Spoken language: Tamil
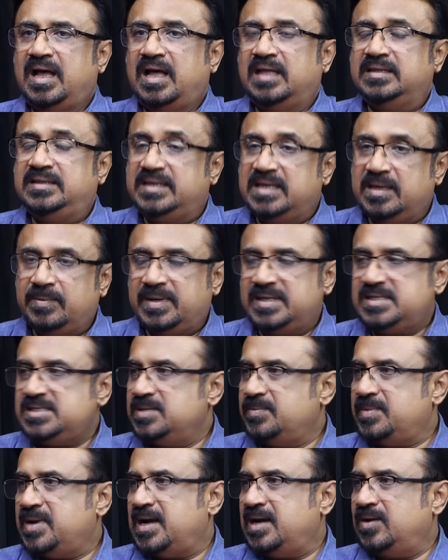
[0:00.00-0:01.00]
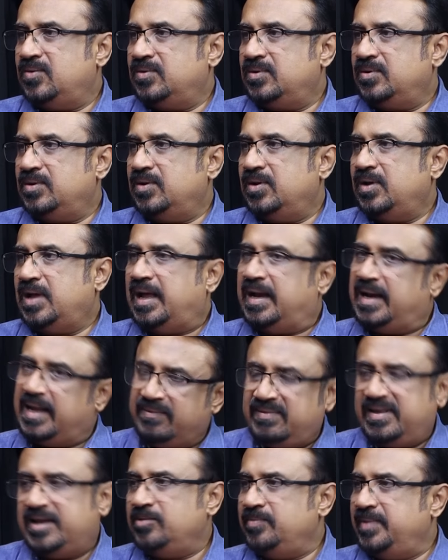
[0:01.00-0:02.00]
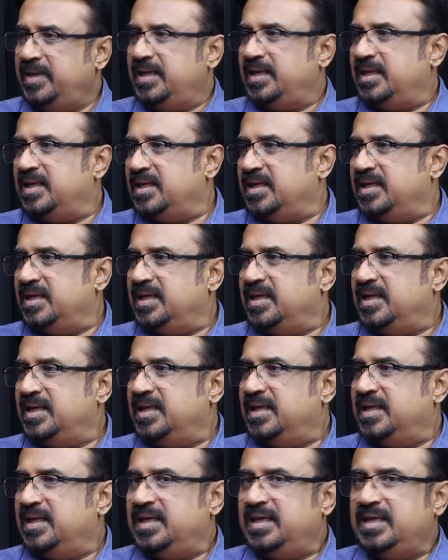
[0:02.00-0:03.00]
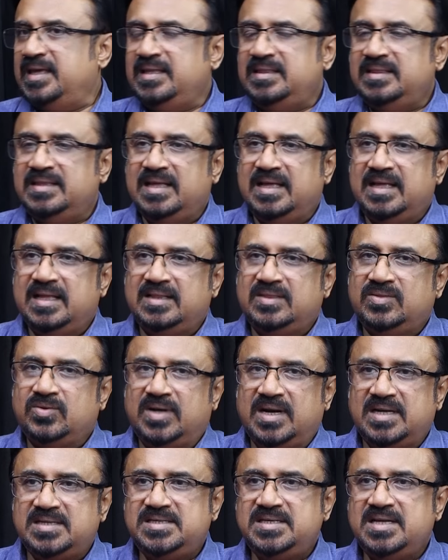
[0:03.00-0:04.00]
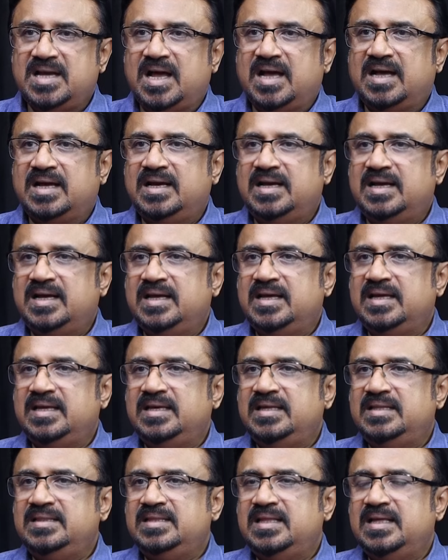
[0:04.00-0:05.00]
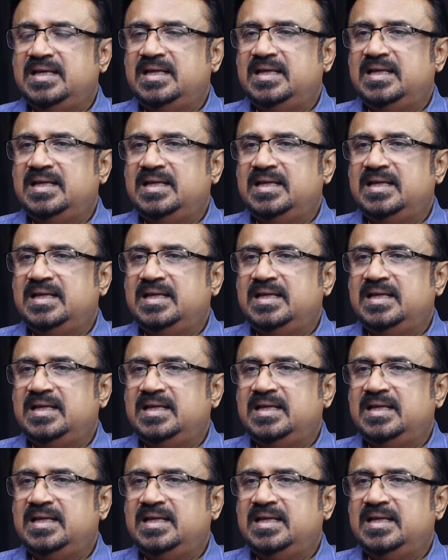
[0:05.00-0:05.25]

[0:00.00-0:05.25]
அதிகபட்சமானோர் அனைவருமே இந்த தொடர்ச்சியாக இந்த